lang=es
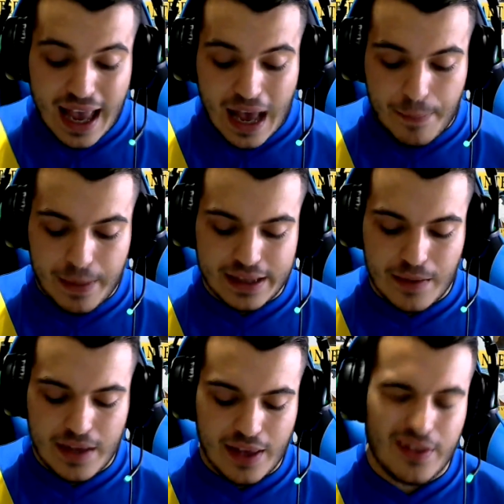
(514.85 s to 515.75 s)
Aparte ha
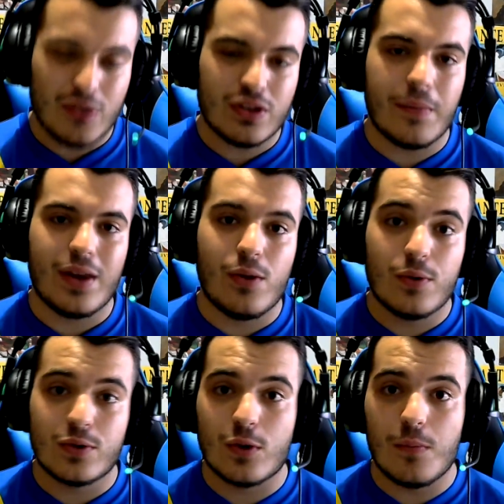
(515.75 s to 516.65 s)
añadido también
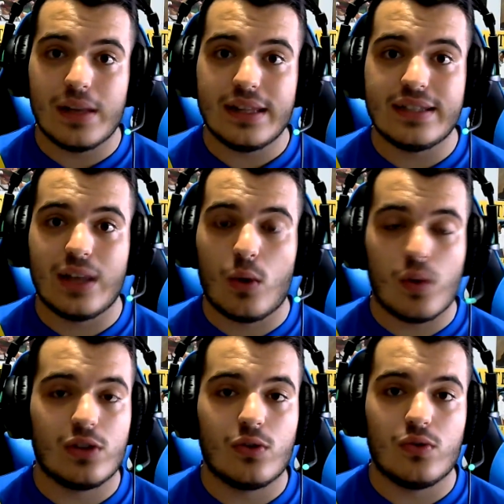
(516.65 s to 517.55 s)
nuevos combates de
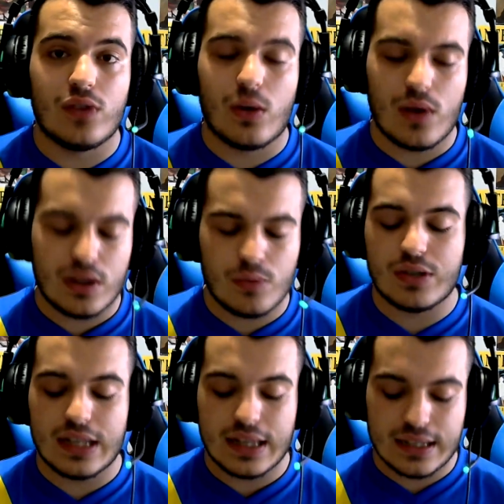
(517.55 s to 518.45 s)
4 contra 4,
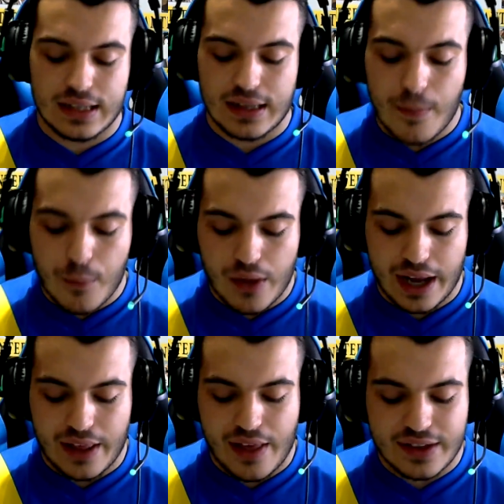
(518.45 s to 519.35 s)
pues en distintas
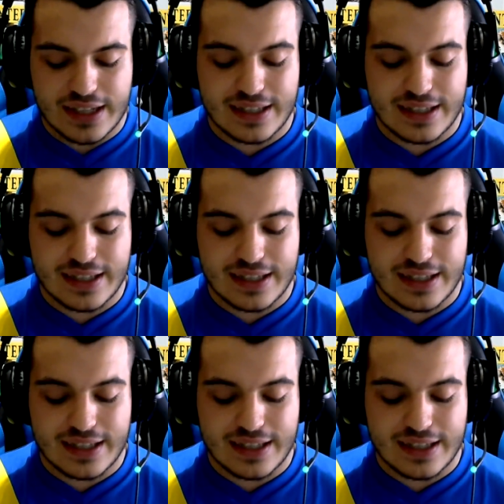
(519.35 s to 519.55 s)
modalidades.